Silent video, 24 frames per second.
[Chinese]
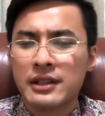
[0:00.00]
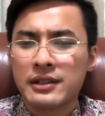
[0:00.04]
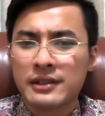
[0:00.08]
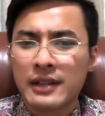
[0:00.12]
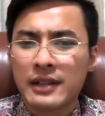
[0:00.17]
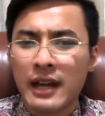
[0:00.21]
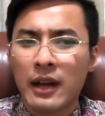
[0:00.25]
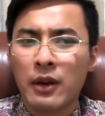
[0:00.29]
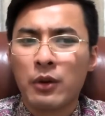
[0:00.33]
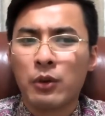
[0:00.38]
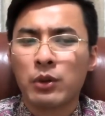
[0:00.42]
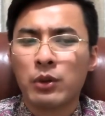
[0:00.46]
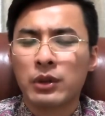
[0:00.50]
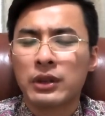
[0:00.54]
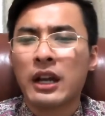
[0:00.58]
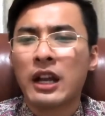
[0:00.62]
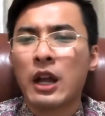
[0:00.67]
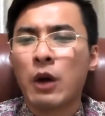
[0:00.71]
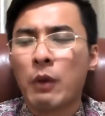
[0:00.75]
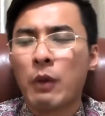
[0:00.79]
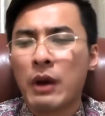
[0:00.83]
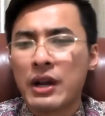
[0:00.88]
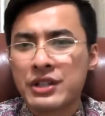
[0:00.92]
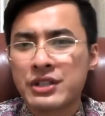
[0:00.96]
在到了
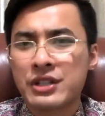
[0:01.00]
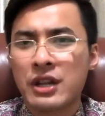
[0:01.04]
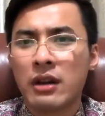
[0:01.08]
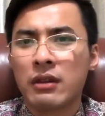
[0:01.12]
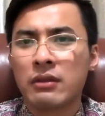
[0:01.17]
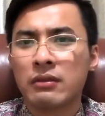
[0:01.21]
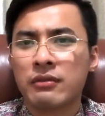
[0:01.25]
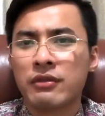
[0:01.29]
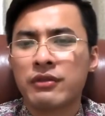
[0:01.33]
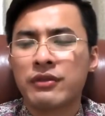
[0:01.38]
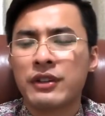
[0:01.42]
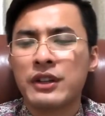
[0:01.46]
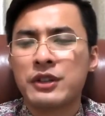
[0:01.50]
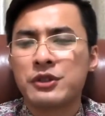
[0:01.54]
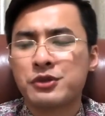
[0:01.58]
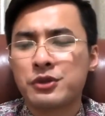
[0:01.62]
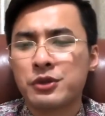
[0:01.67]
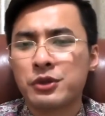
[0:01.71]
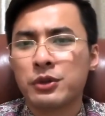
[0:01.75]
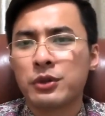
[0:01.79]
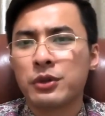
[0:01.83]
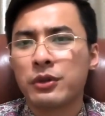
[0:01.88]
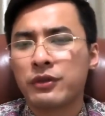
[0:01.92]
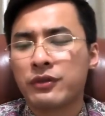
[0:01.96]
晚上，分
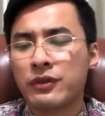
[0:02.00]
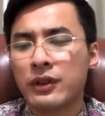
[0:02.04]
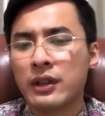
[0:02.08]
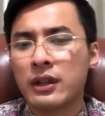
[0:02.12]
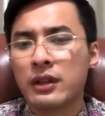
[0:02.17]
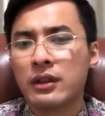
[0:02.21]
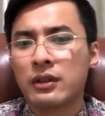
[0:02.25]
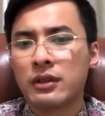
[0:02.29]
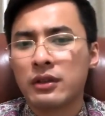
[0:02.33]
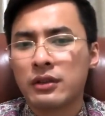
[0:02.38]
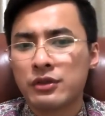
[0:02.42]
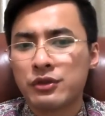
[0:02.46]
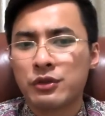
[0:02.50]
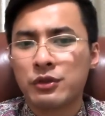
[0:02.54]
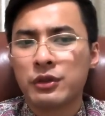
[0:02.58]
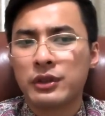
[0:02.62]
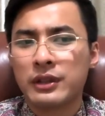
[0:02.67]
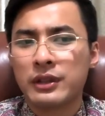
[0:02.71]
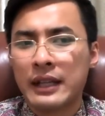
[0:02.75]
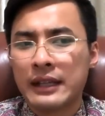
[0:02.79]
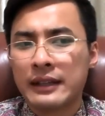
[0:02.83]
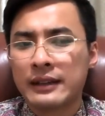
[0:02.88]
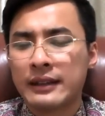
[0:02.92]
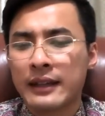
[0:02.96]
区分区
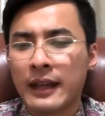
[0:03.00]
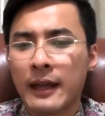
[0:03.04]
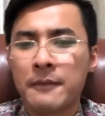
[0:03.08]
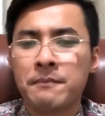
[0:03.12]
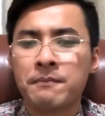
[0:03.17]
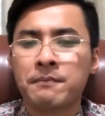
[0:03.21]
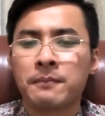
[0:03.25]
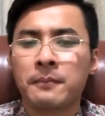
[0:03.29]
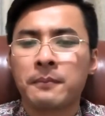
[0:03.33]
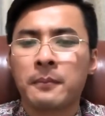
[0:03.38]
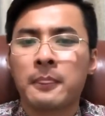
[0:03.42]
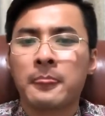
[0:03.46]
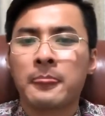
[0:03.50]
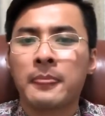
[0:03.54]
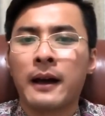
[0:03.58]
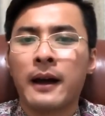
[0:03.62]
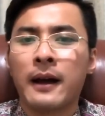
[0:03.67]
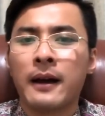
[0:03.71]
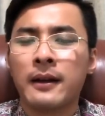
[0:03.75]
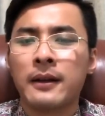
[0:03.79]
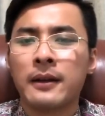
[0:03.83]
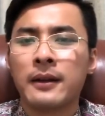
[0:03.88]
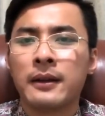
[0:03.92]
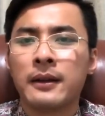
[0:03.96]
停电啊。
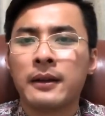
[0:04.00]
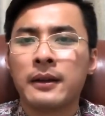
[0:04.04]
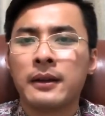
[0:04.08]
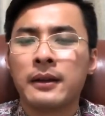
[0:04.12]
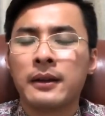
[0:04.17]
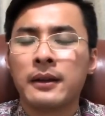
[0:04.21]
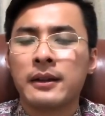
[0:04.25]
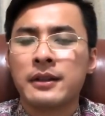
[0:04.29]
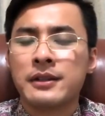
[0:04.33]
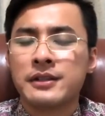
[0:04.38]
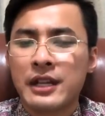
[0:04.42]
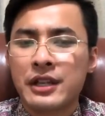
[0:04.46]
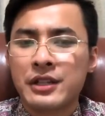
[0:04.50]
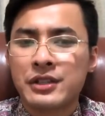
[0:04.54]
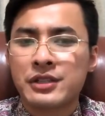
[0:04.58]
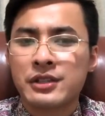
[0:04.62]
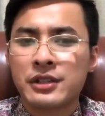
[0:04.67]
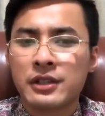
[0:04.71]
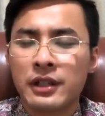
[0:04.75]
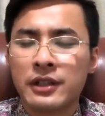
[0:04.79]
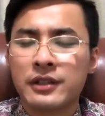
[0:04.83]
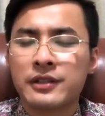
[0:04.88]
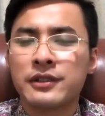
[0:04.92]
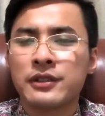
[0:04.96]
显示
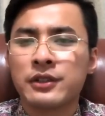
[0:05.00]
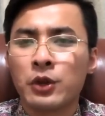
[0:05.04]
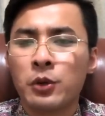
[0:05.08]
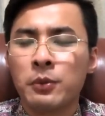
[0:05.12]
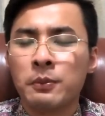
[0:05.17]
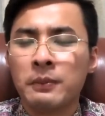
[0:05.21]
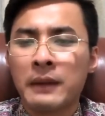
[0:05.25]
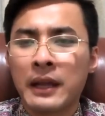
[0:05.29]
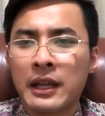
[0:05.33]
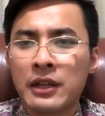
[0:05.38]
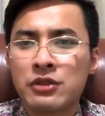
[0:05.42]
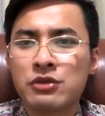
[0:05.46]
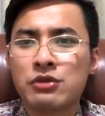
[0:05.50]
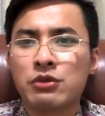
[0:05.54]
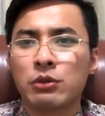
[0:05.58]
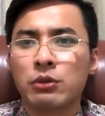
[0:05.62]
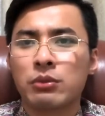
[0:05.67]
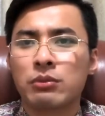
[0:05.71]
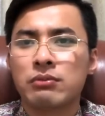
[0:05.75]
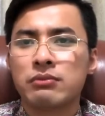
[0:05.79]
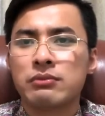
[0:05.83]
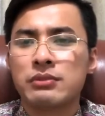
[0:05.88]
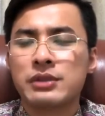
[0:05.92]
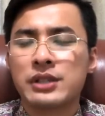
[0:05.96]
了自由民主
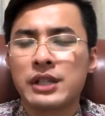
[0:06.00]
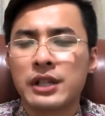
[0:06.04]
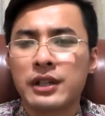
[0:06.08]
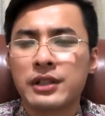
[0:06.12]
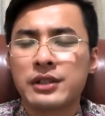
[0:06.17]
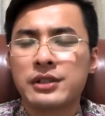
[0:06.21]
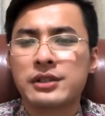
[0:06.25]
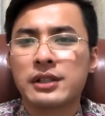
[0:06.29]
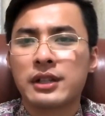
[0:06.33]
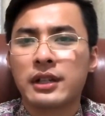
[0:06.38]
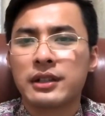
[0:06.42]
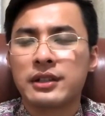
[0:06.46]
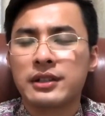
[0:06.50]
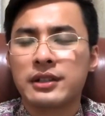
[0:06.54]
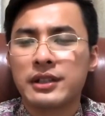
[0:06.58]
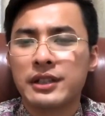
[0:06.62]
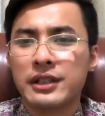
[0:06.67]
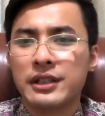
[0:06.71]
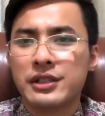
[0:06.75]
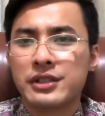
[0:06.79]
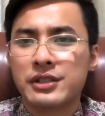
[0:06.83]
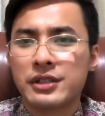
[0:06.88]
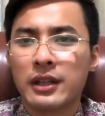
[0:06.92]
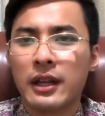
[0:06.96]
这个这个体
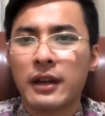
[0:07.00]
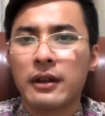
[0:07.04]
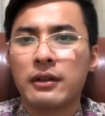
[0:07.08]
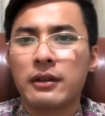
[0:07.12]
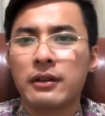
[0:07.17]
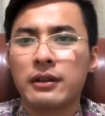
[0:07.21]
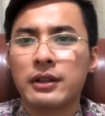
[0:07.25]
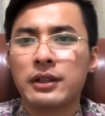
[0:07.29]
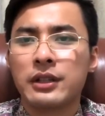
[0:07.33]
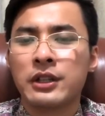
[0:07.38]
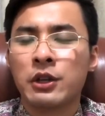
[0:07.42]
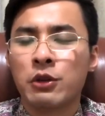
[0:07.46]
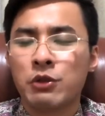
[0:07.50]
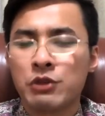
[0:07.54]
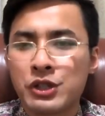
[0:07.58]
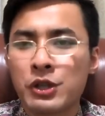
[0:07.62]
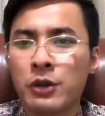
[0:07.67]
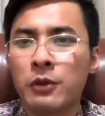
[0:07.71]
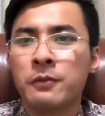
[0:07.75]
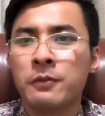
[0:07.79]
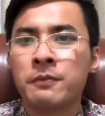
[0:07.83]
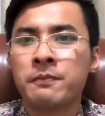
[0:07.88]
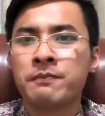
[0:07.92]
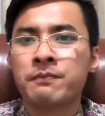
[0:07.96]
制的优
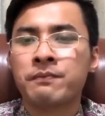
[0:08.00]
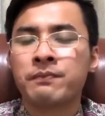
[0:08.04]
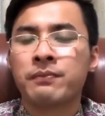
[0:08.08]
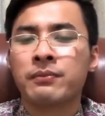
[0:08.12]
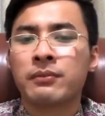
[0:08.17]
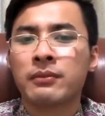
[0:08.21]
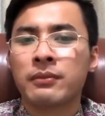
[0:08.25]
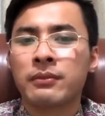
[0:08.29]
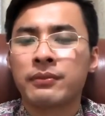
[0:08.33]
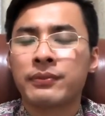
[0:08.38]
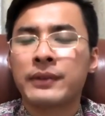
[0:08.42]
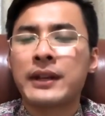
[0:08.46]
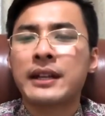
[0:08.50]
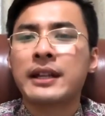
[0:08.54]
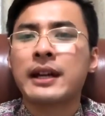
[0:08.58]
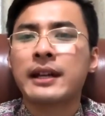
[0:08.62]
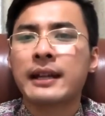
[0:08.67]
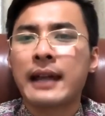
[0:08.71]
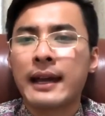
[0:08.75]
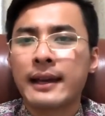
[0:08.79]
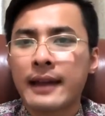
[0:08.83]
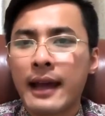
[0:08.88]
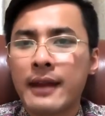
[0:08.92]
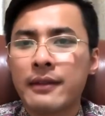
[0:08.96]
秀。大家
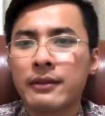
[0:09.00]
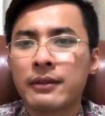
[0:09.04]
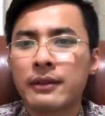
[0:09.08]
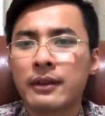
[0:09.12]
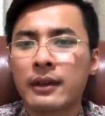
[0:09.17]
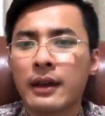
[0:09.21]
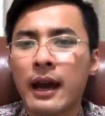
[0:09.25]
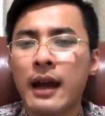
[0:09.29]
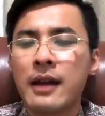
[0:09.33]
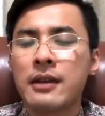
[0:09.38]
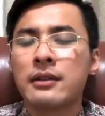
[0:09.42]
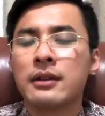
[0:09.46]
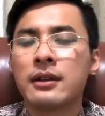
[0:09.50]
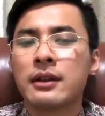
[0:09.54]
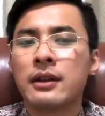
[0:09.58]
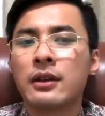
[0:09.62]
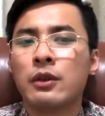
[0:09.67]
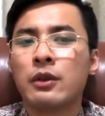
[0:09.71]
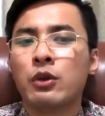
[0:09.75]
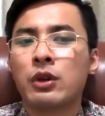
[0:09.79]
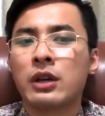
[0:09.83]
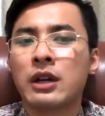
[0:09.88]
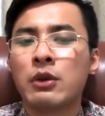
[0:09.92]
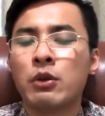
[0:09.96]
来看，哎，
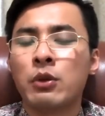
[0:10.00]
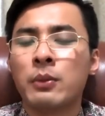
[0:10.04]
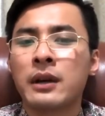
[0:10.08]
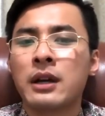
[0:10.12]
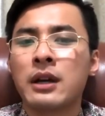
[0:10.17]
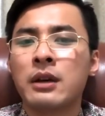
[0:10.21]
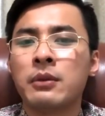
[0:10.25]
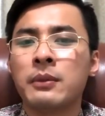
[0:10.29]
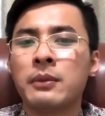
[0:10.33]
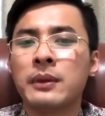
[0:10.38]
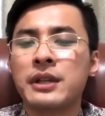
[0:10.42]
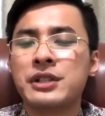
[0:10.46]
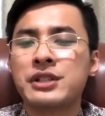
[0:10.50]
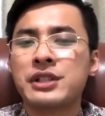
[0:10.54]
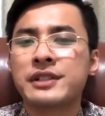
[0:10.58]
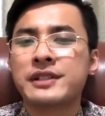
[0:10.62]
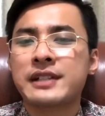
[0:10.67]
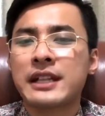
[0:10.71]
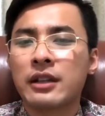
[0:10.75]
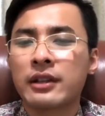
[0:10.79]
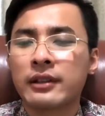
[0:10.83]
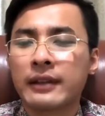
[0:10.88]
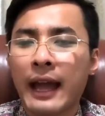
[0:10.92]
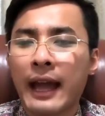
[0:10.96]
跟我们跟我们一起站
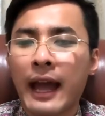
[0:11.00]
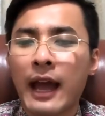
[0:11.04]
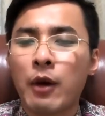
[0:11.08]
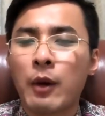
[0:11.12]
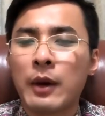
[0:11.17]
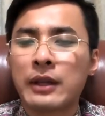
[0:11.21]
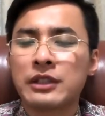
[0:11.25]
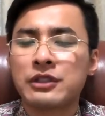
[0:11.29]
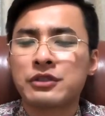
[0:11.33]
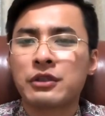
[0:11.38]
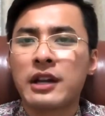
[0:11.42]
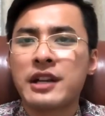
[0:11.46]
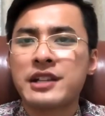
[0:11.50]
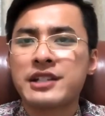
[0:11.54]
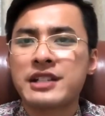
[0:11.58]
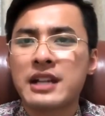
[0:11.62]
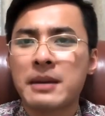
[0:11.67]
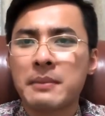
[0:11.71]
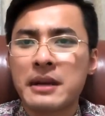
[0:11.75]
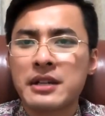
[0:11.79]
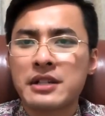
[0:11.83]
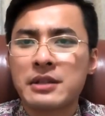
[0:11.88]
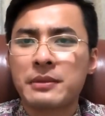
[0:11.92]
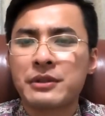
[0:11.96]
到台湾的中央山
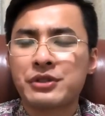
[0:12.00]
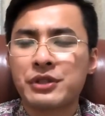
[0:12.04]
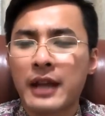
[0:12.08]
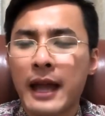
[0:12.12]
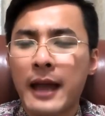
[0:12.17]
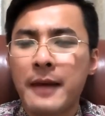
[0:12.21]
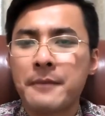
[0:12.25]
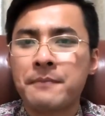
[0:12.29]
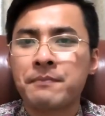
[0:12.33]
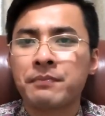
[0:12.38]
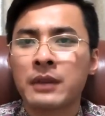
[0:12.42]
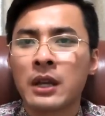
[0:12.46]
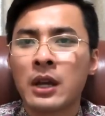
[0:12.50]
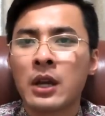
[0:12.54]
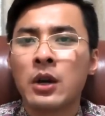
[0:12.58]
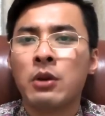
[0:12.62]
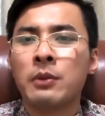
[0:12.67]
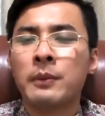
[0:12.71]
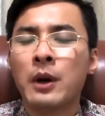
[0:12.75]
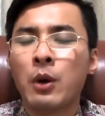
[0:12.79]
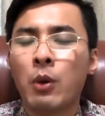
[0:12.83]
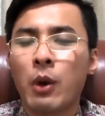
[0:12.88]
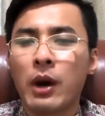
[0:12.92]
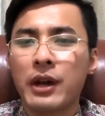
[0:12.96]
脉上面去看，我
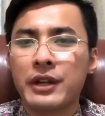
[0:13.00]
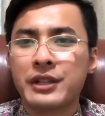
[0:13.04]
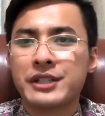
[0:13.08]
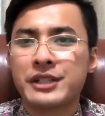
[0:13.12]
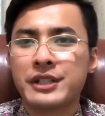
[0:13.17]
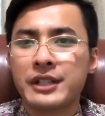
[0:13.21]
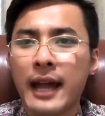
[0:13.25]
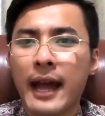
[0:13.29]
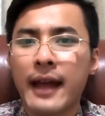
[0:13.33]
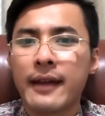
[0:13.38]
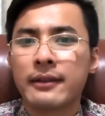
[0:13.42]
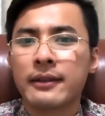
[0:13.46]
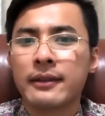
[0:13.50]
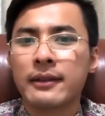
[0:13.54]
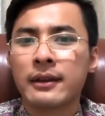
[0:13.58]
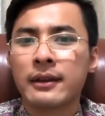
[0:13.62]
们往西看，